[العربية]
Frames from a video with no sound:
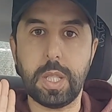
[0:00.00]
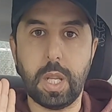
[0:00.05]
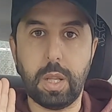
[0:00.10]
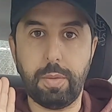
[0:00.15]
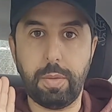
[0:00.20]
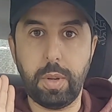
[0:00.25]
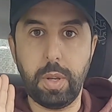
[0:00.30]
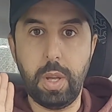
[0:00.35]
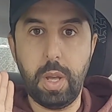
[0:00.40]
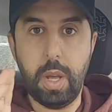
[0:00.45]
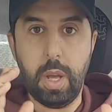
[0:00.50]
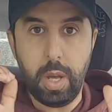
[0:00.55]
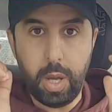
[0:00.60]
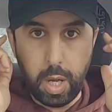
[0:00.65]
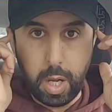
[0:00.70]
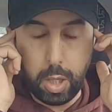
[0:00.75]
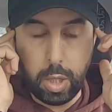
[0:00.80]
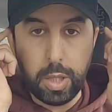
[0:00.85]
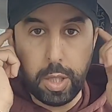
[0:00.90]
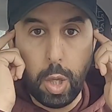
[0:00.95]
يصادفك
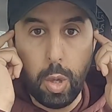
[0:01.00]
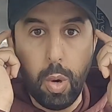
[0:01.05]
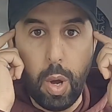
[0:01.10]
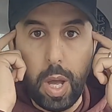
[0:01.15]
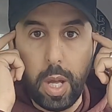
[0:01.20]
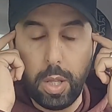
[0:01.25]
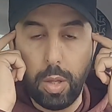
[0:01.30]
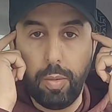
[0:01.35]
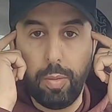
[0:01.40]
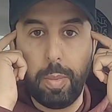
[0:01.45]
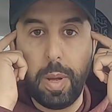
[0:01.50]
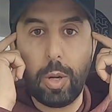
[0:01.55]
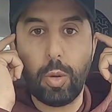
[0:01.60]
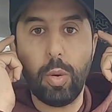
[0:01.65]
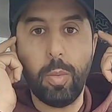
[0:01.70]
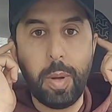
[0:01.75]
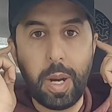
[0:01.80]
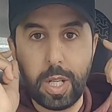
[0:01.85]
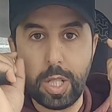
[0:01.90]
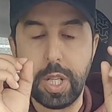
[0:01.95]
ديروا هذه في
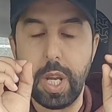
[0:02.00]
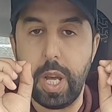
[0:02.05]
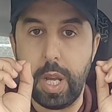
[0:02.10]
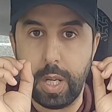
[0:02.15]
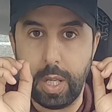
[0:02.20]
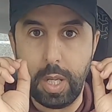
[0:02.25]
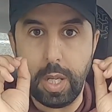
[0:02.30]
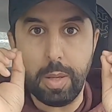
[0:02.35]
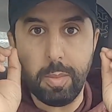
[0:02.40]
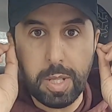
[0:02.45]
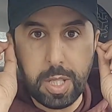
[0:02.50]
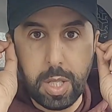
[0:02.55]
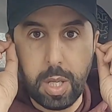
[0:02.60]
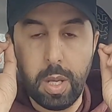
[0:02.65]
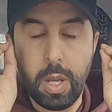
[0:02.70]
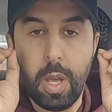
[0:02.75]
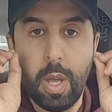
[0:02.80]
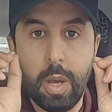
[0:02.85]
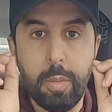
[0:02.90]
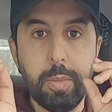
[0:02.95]
بالكم رجاء يعني ما
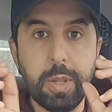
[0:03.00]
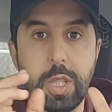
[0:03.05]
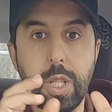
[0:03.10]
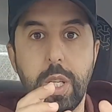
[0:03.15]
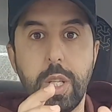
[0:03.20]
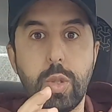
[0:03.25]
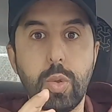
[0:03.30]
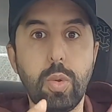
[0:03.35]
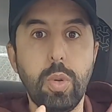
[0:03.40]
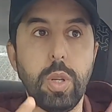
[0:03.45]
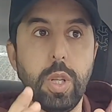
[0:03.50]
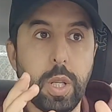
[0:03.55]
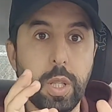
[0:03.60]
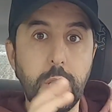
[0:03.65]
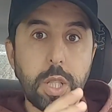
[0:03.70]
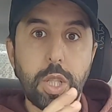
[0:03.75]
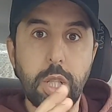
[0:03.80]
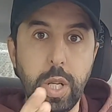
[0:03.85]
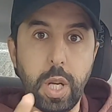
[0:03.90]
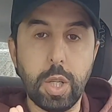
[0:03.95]
ما
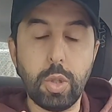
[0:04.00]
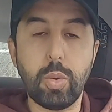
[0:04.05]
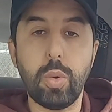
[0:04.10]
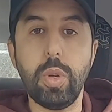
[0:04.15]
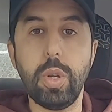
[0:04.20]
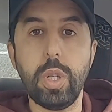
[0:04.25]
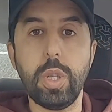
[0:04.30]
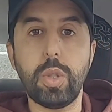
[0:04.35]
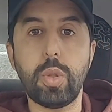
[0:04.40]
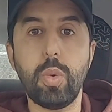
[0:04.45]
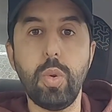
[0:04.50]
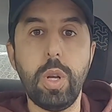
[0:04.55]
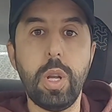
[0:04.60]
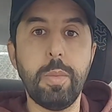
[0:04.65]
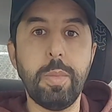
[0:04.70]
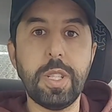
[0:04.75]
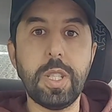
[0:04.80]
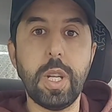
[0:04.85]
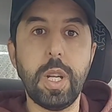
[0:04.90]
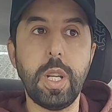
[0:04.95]
عندك شي نهار تقول تقول
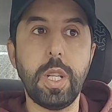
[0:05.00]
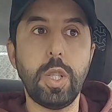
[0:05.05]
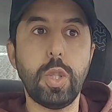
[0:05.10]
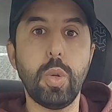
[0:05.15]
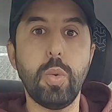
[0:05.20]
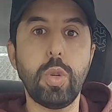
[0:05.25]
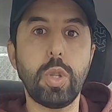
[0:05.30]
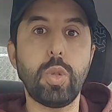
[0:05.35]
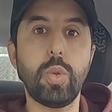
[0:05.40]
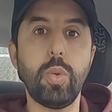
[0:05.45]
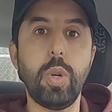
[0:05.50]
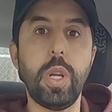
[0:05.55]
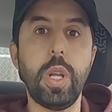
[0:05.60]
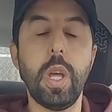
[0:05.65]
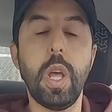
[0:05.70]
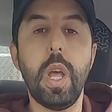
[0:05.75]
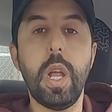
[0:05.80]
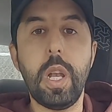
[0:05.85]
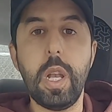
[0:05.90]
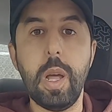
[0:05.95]
ليه مثلا يسولك تقول
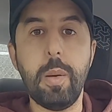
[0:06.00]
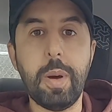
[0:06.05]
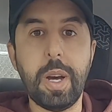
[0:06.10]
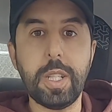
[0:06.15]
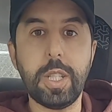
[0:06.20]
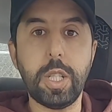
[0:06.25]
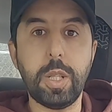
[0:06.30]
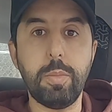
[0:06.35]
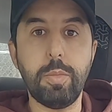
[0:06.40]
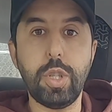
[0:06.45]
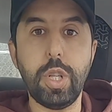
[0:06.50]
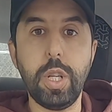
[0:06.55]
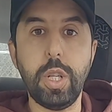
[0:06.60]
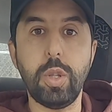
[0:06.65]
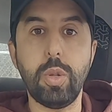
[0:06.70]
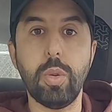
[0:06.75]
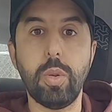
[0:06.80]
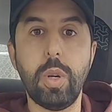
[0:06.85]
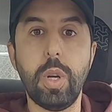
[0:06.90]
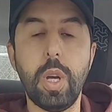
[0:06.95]
ليه لا ما غاديش نمشي
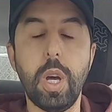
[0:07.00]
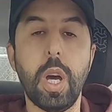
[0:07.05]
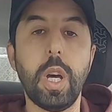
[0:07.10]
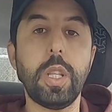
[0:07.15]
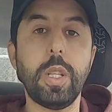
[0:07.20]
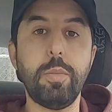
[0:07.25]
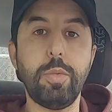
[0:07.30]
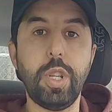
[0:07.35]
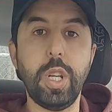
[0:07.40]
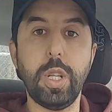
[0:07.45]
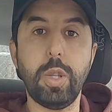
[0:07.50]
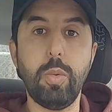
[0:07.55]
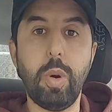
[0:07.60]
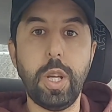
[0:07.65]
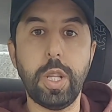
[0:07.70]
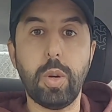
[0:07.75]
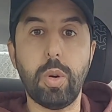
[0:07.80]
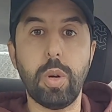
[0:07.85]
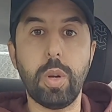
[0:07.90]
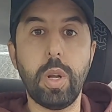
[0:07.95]
عنده غادي نمشي عند
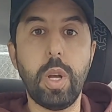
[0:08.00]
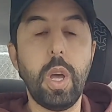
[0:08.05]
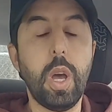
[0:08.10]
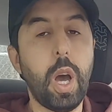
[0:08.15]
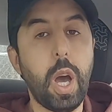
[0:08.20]
واحد اخر